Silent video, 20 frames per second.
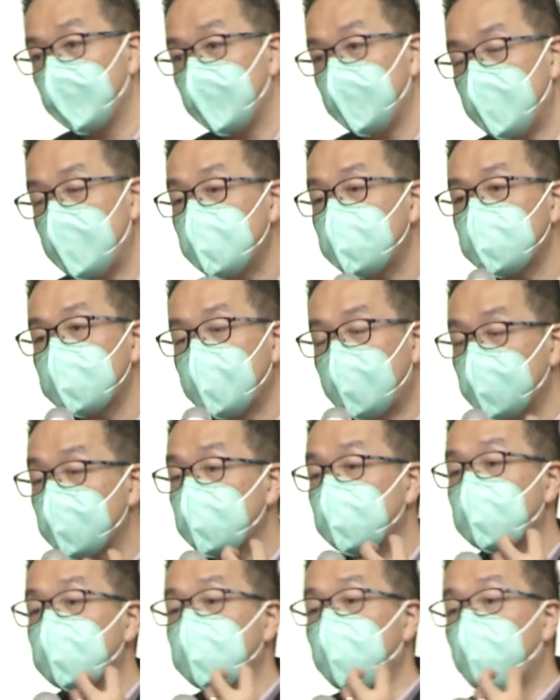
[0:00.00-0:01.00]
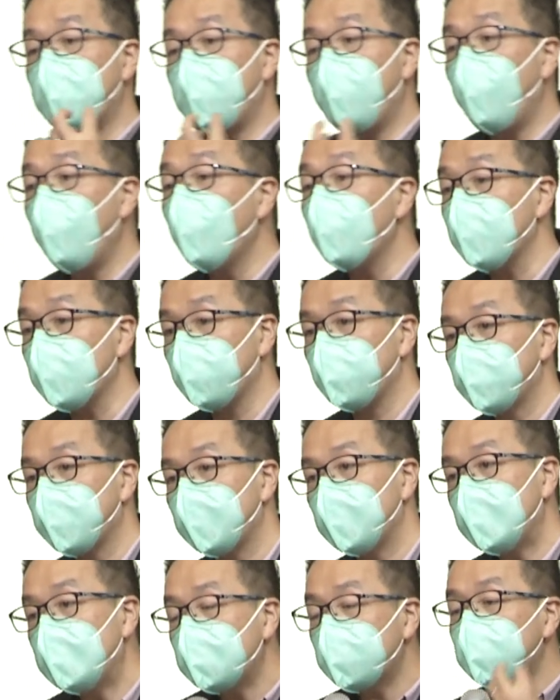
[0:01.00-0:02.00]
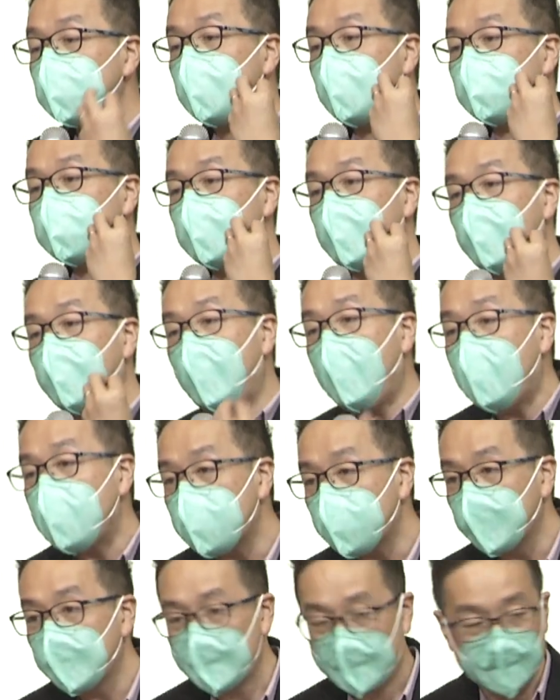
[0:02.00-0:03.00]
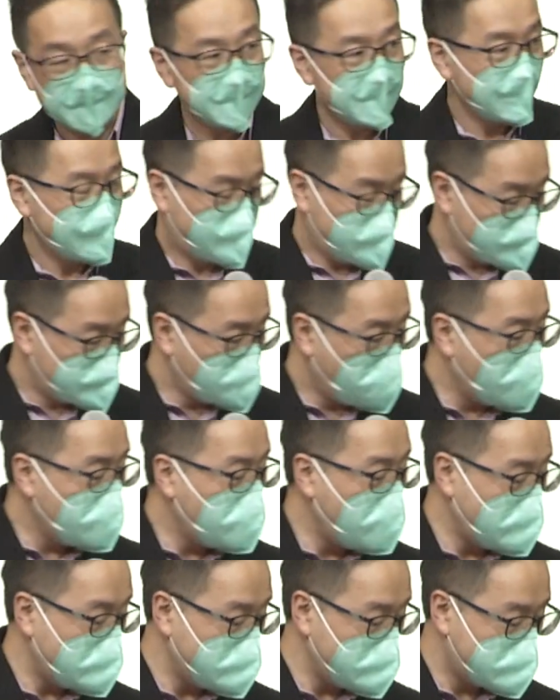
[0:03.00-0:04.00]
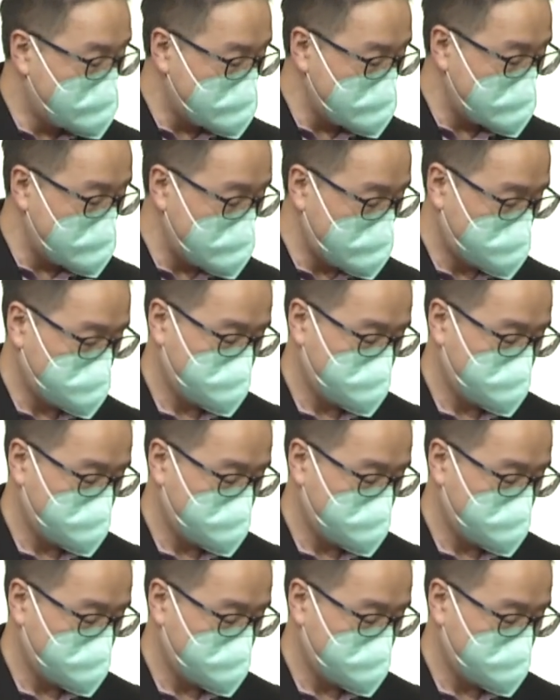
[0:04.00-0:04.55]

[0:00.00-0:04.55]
因着她的 support。因着他的爱是充满了自信。